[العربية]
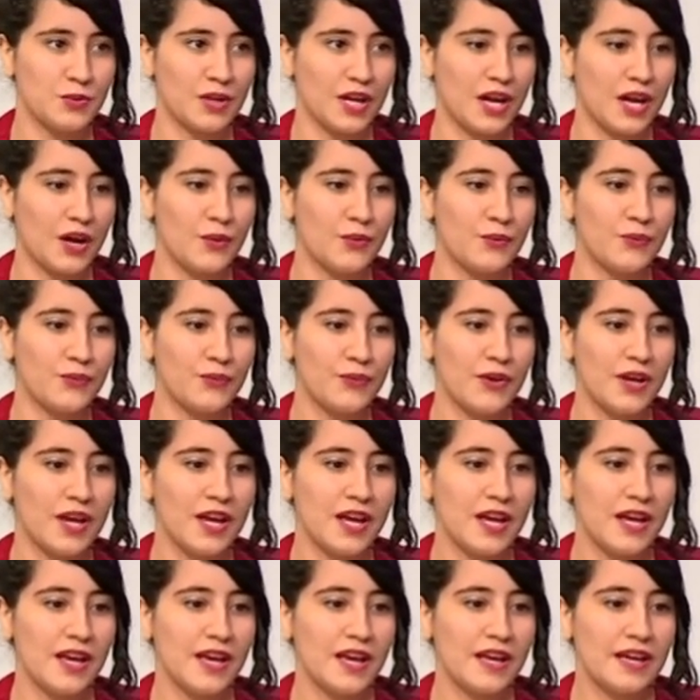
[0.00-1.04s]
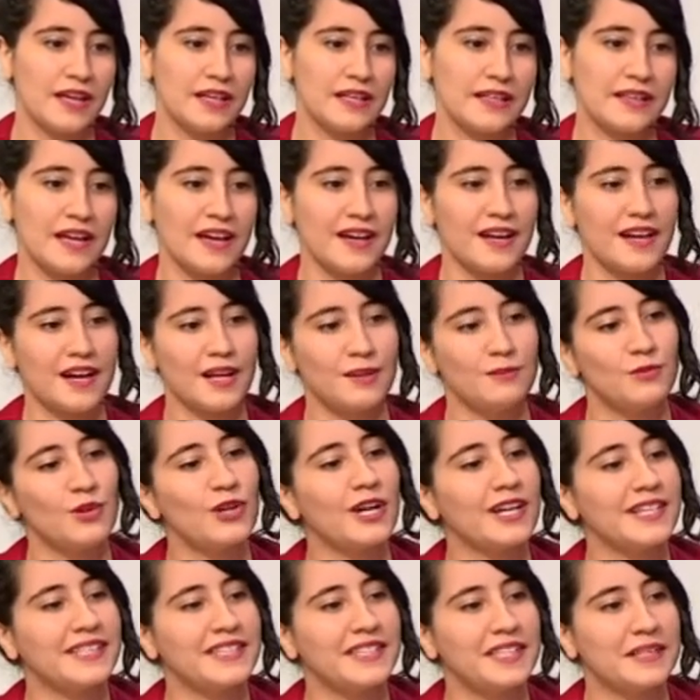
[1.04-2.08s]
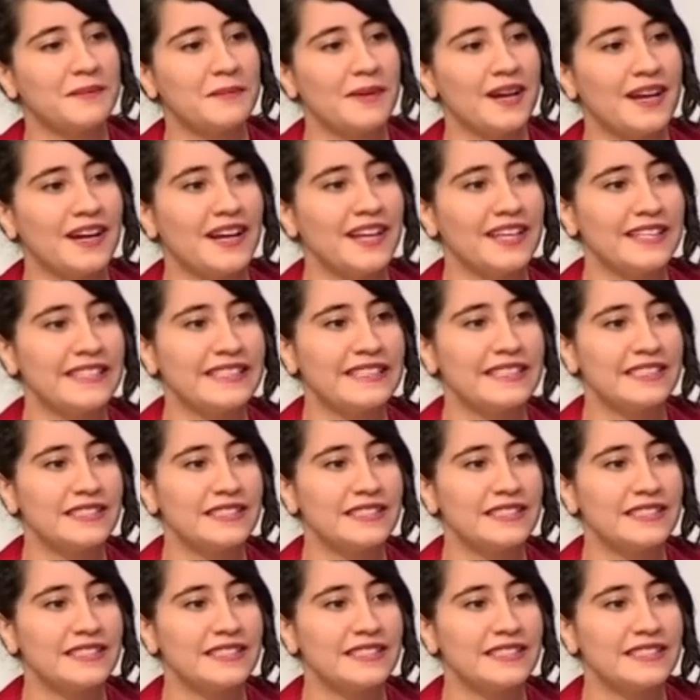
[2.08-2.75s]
خوف إذا قرأ المقدمة راح